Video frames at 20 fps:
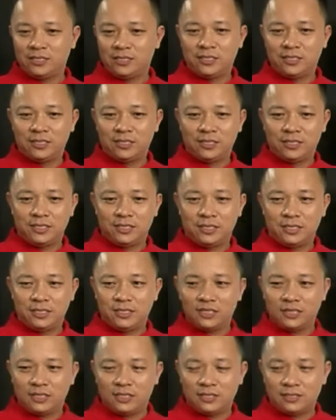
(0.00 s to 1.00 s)
dạ 5
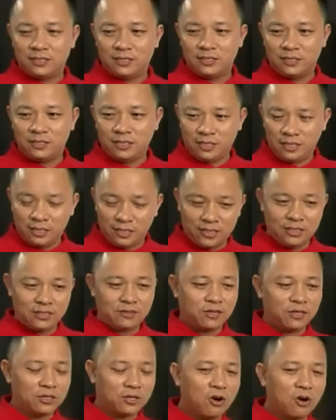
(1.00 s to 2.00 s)
tỷ của gói này thôi ờ,
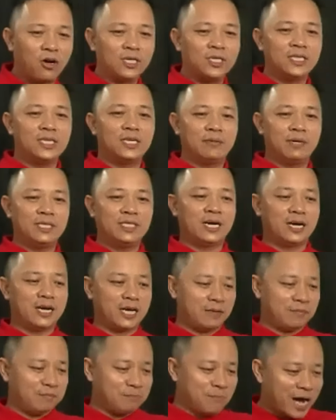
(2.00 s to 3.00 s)
coi, coi như là bây giờ
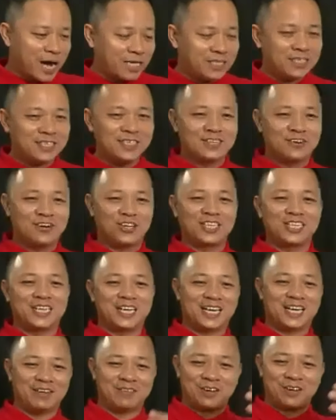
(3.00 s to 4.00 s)
em bán thì à. coi như là
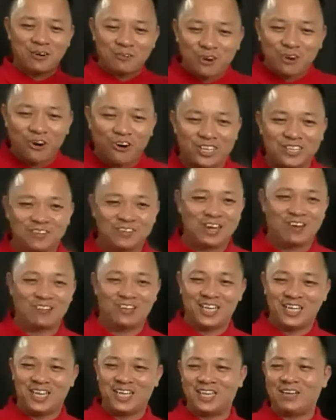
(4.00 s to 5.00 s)
em không còn đồng nào
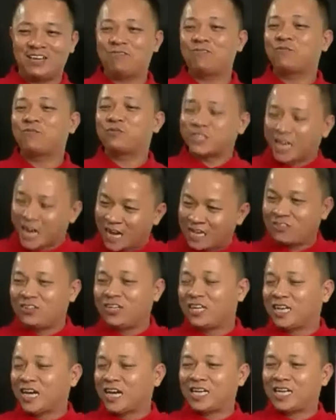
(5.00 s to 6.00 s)
nữa em trả cho
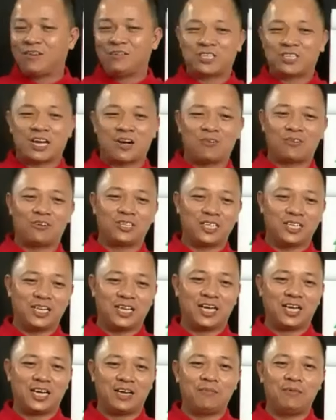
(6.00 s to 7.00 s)
ngân hàng là em xong coi như
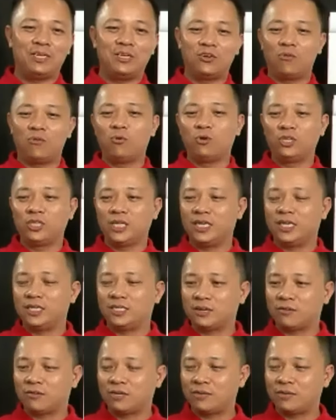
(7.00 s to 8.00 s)
là em bị lỗ 4 tỷ
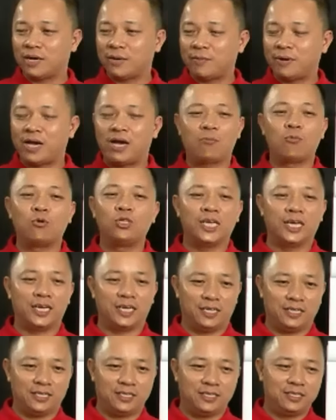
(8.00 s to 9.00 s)
trong cái bài bài học 4
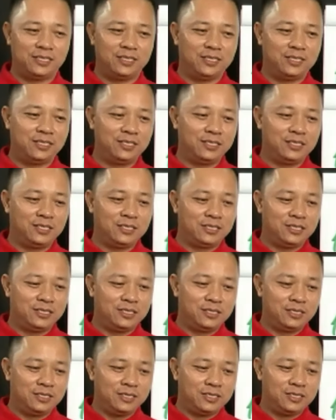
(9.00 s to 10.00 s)
tỷ dạ đúng
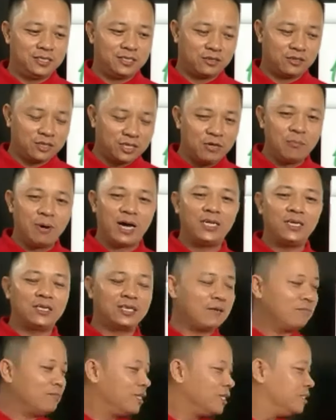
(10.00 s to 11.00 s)
rồi còn nếu bán được
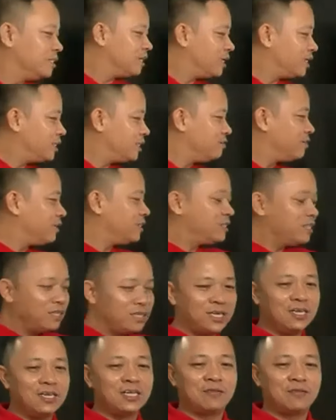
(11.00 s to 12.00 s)
5 tỷ thì vẫn dư
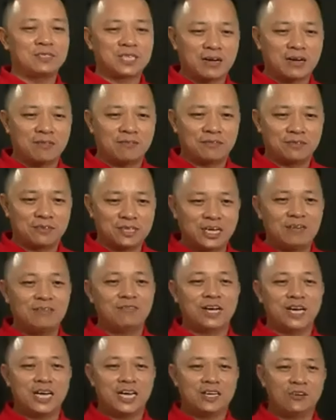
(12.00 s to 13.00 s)
ra được 500 đem
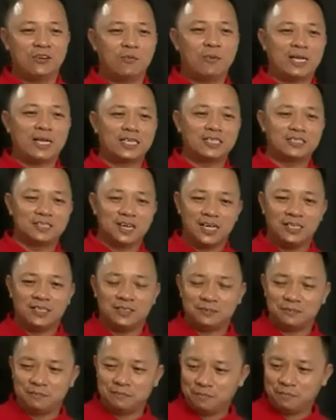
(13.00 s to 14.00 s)
về lỗ 3 tỷ rưỡi
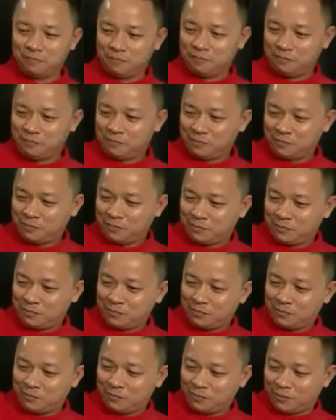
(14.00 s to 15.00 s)
đúng rồi
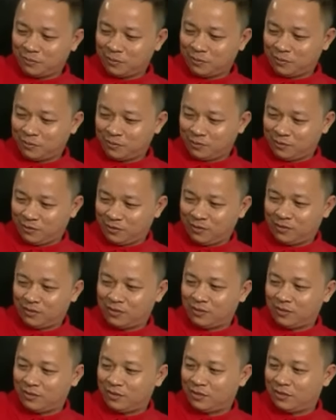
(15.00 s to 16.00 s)
đúng rồi ừ.
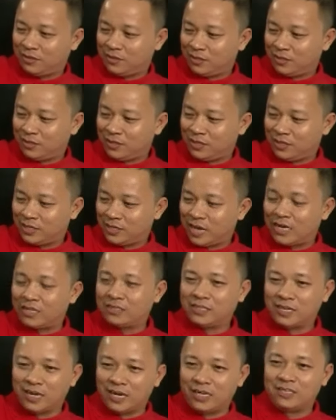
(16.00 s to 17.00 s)
căng nhỉ